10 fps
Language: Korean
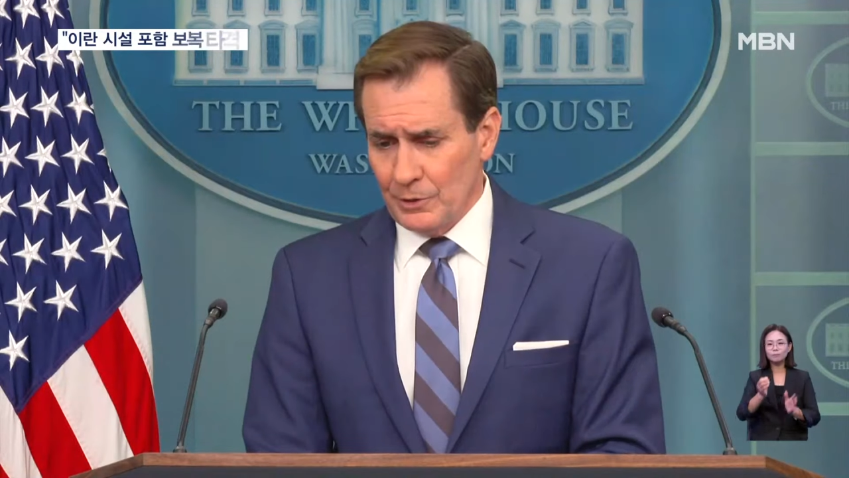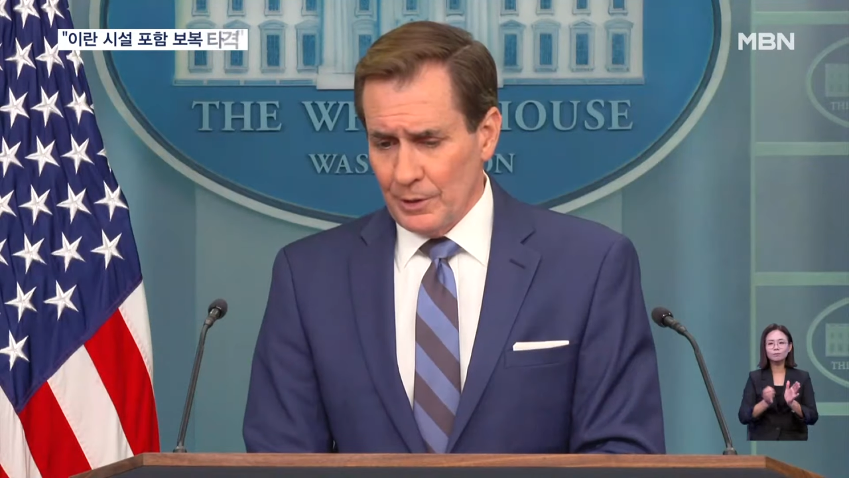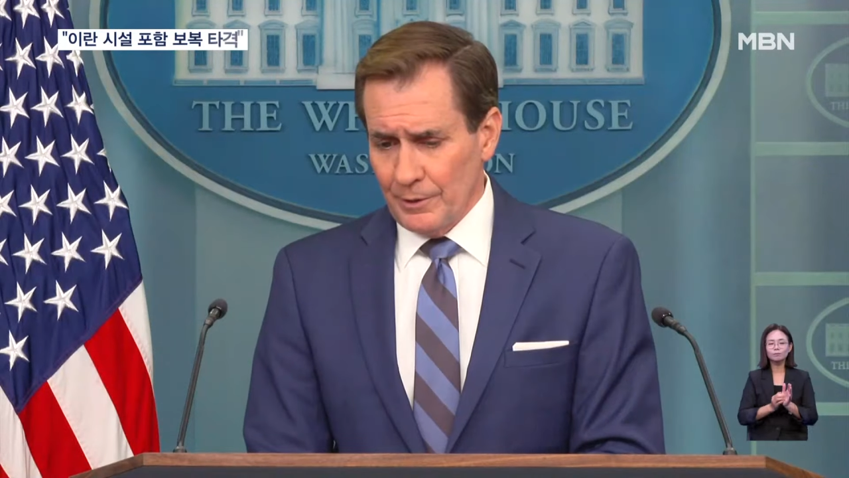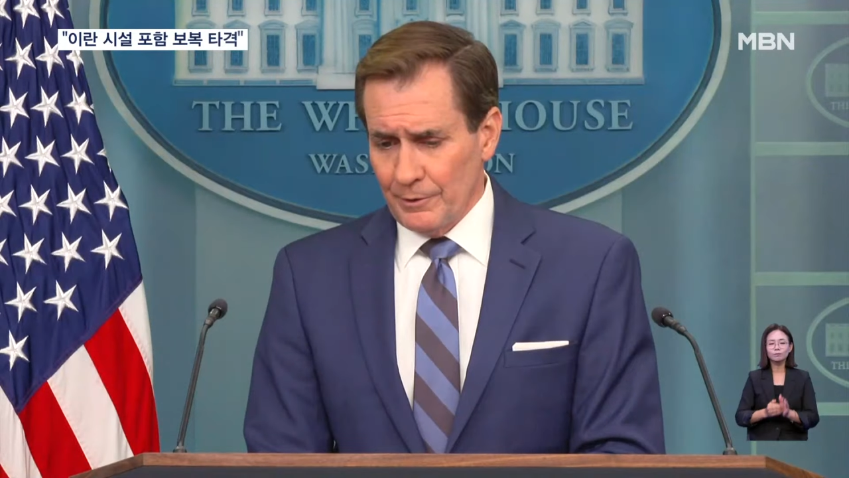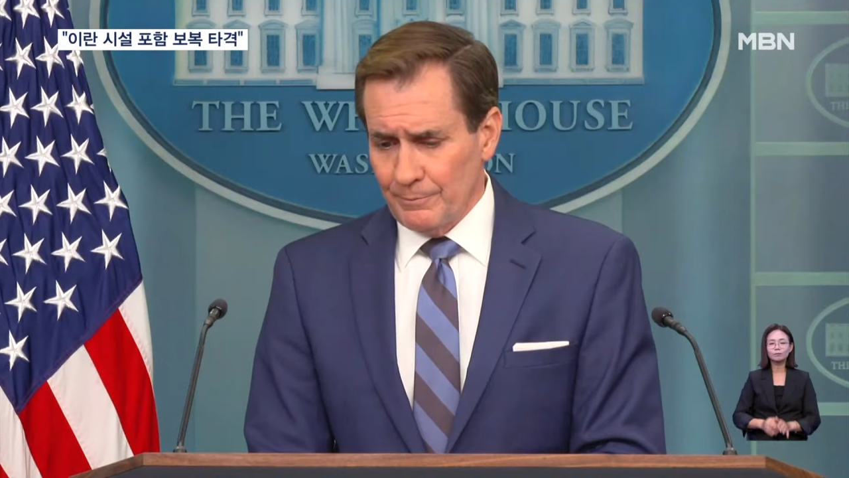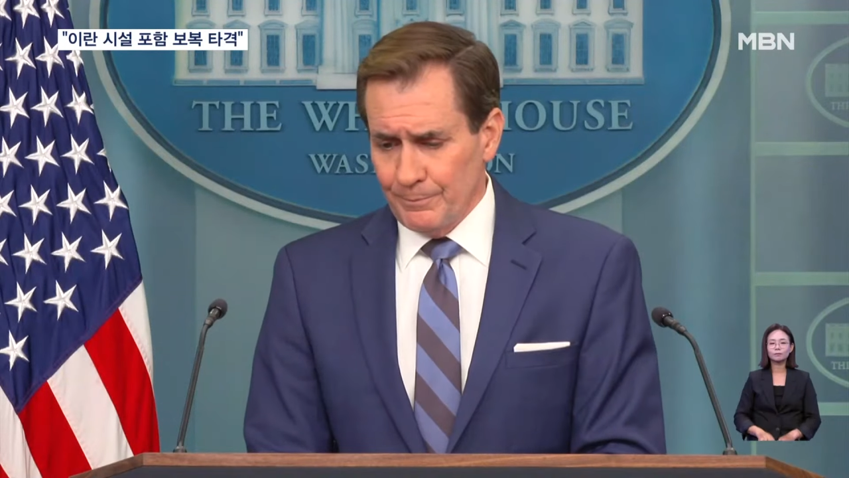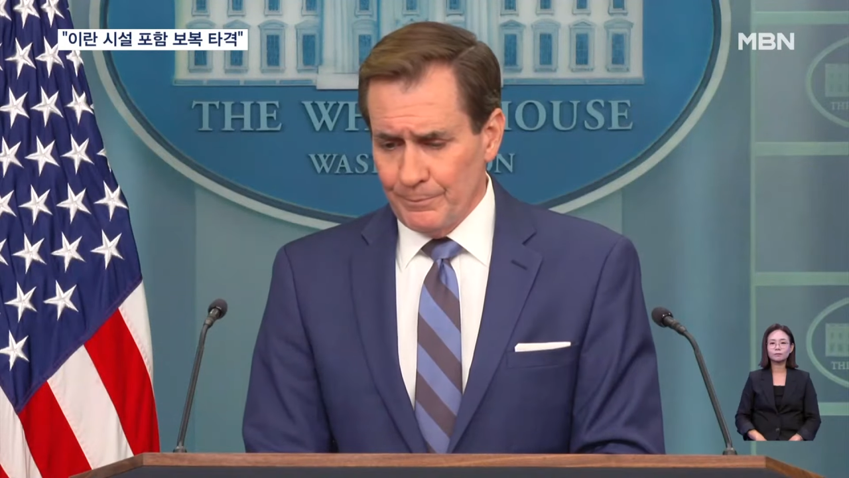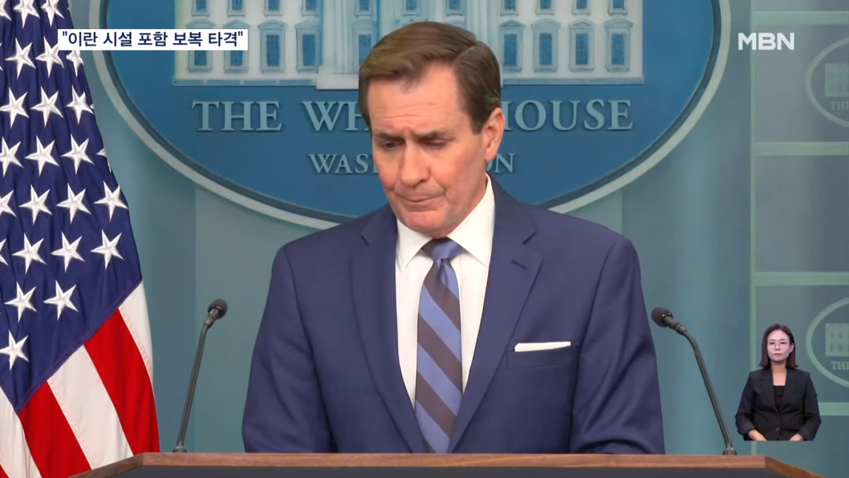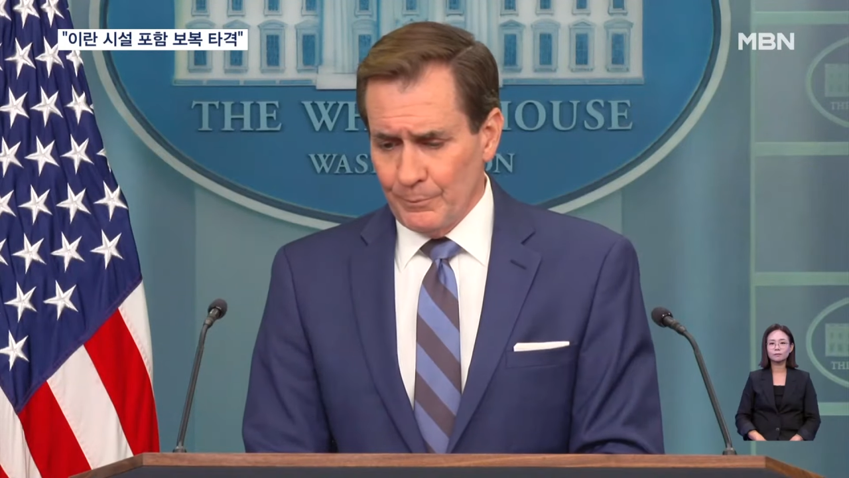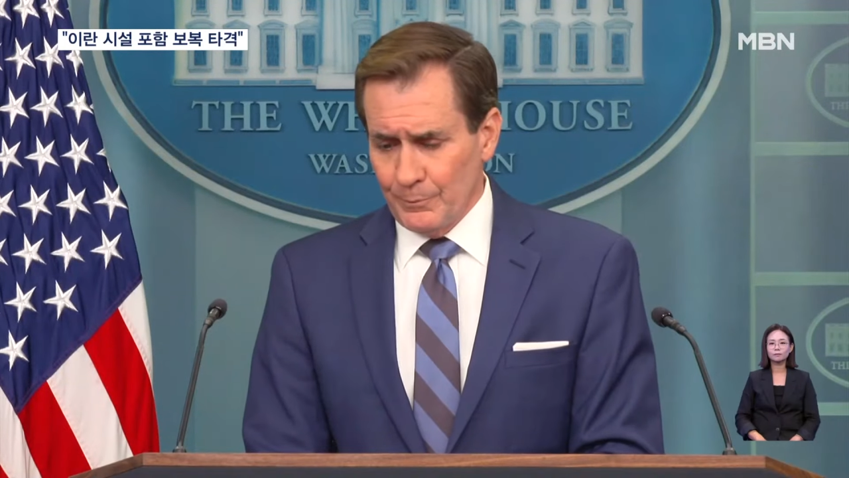Uh,
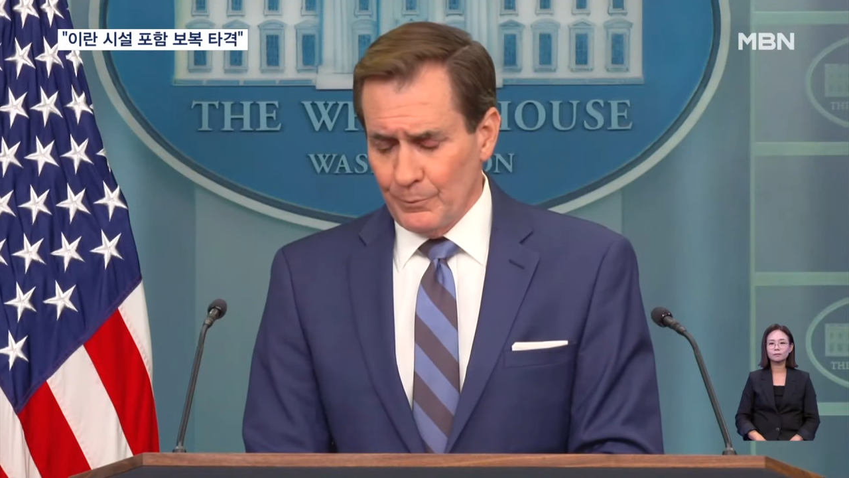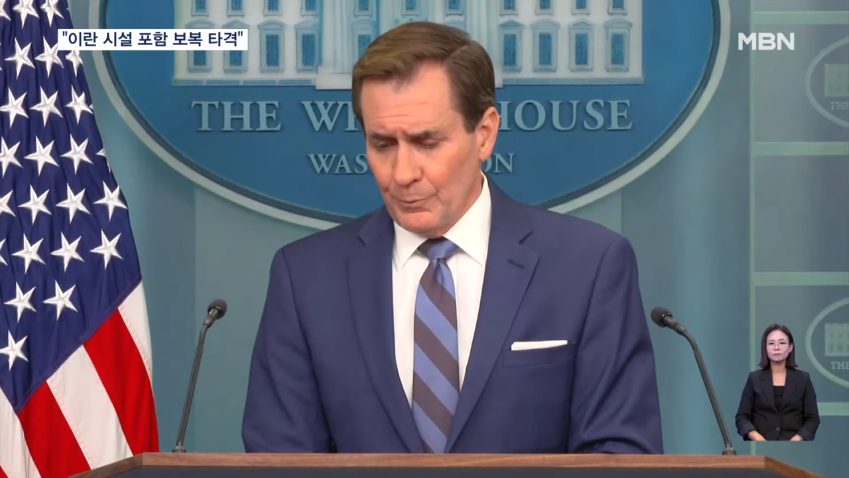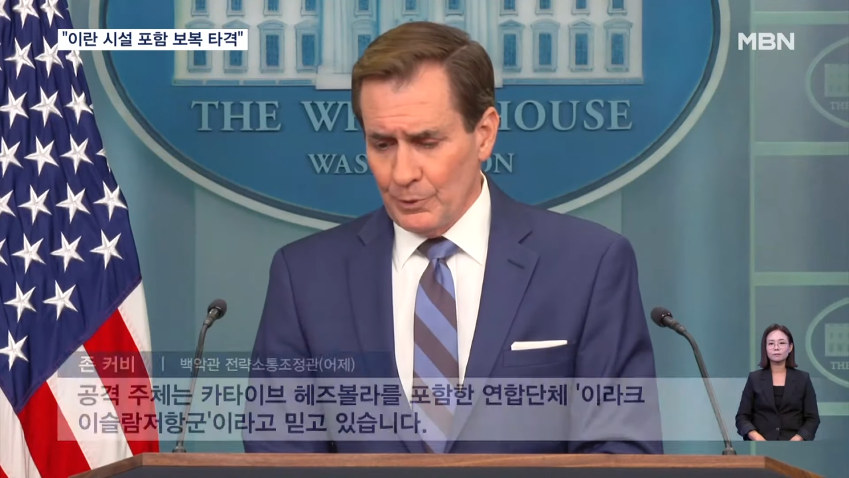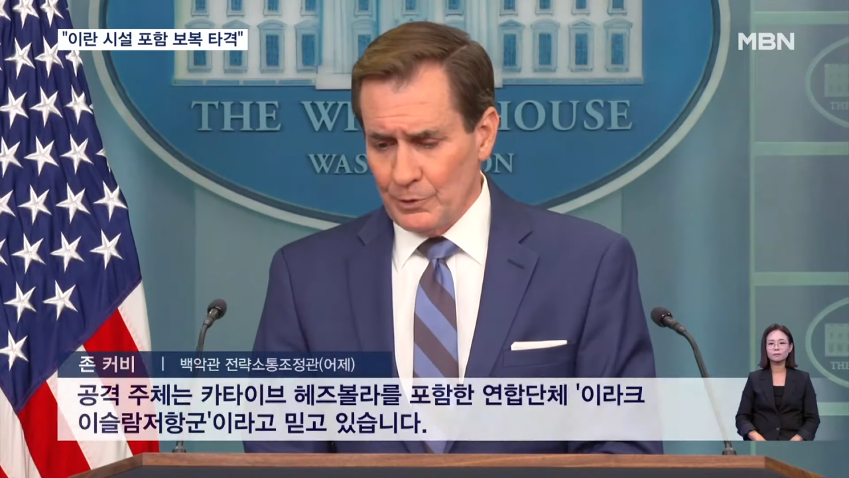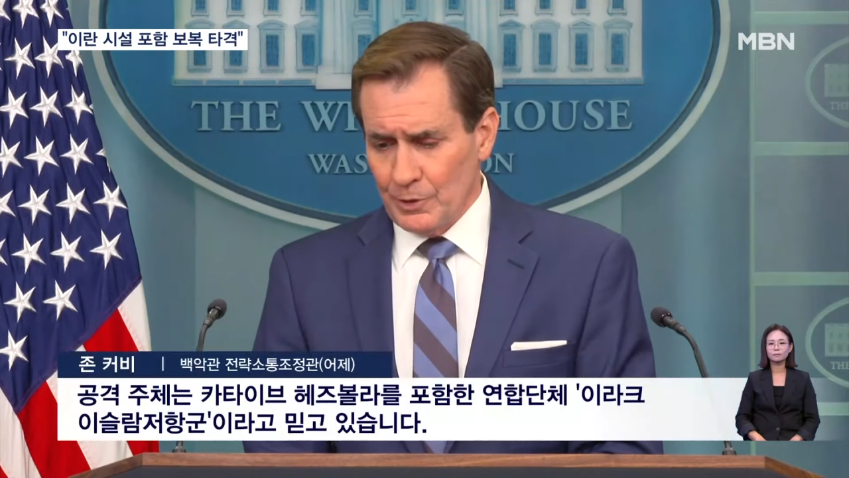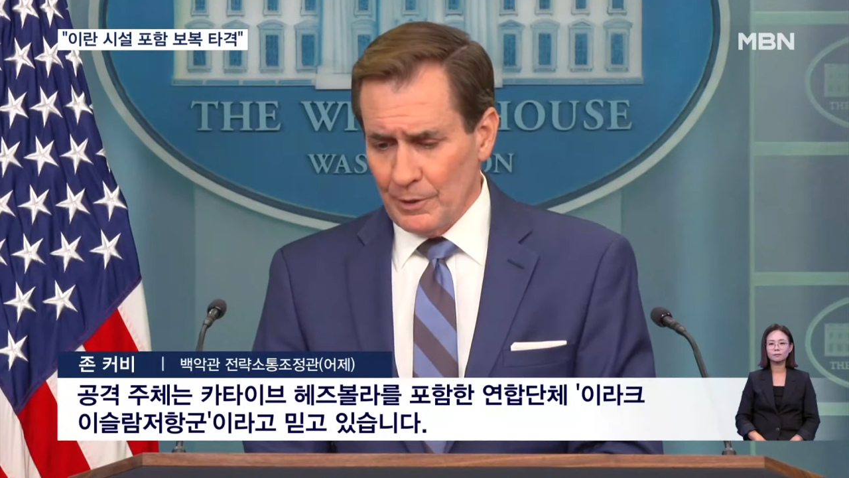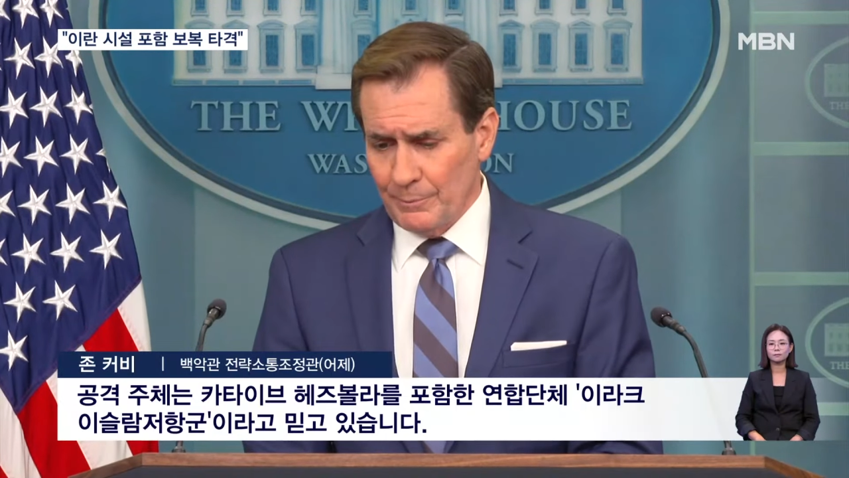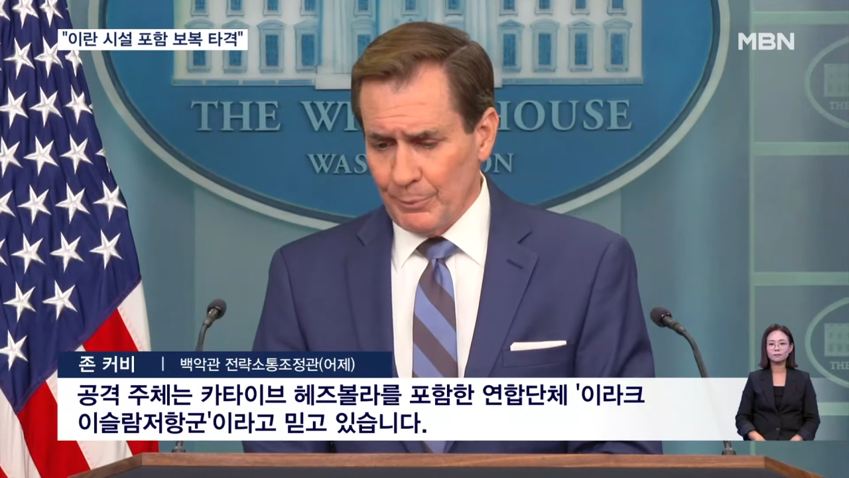was uh,